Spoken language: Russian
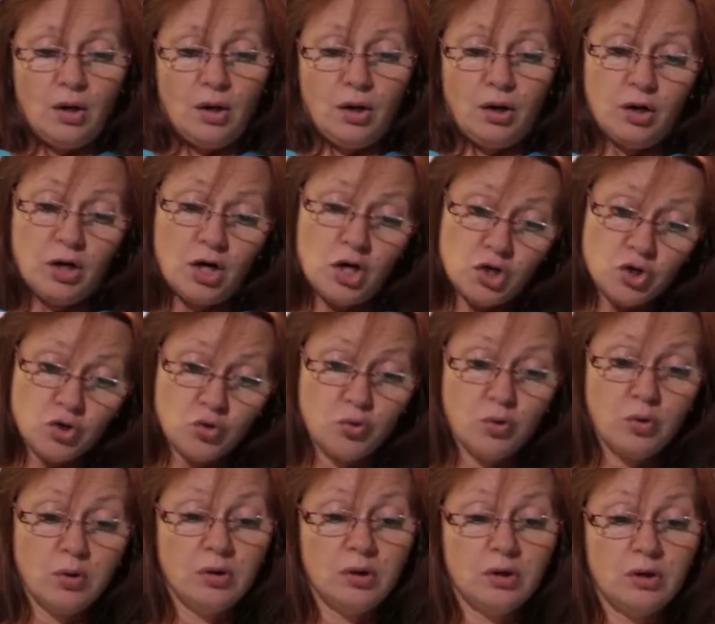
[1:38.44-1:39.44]

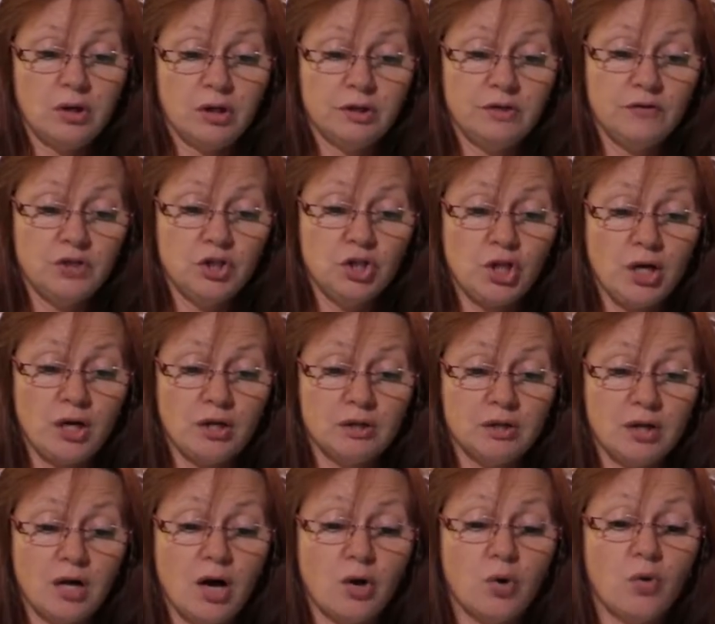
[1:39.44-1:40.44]
«Хорошо», —
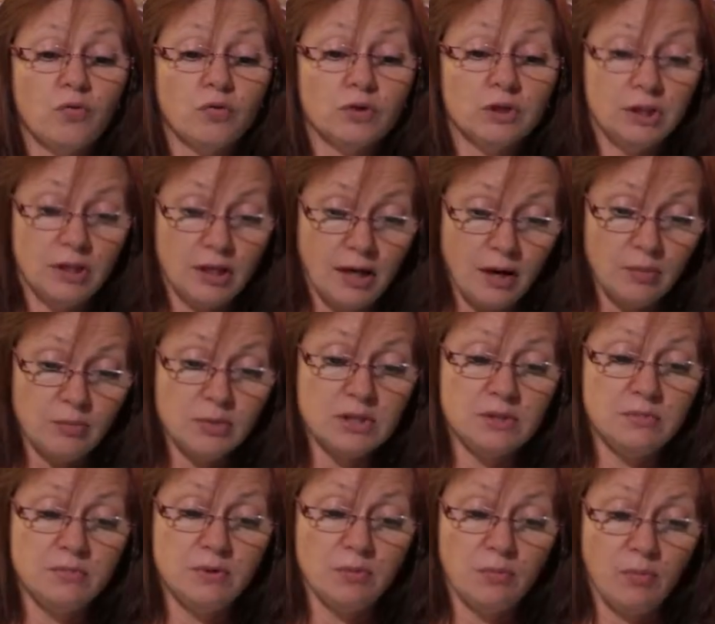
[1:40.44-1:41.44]
отвечает корова, — «дам
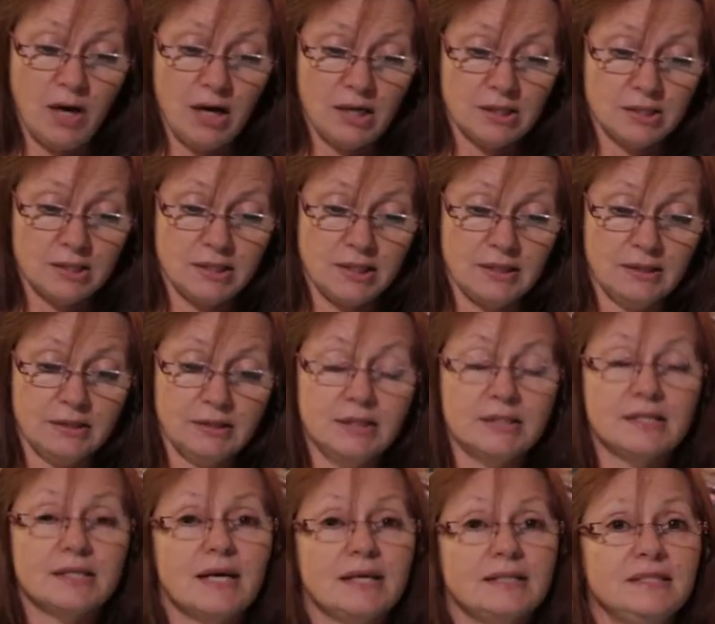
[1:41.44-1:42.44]
тебе масло,
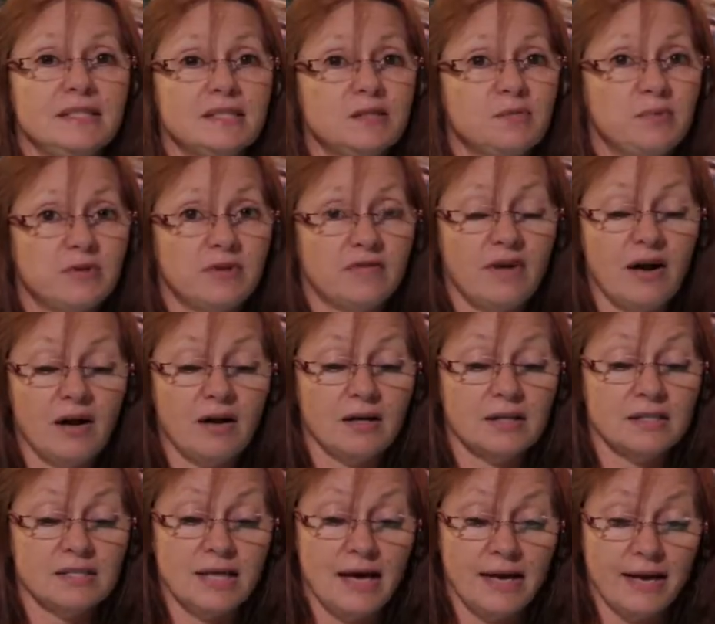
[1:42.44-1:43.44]
да сходи сперва к
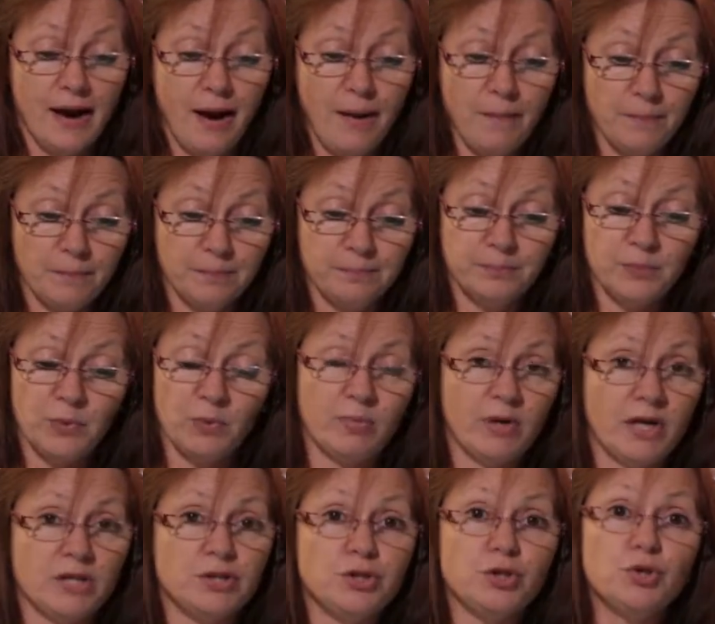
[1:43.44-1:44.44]
косарям,
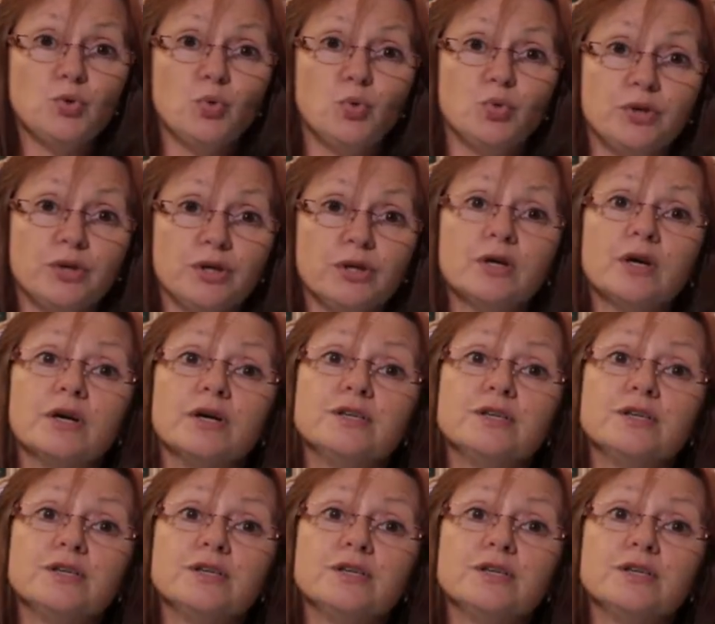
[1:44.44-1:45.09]
попроси у них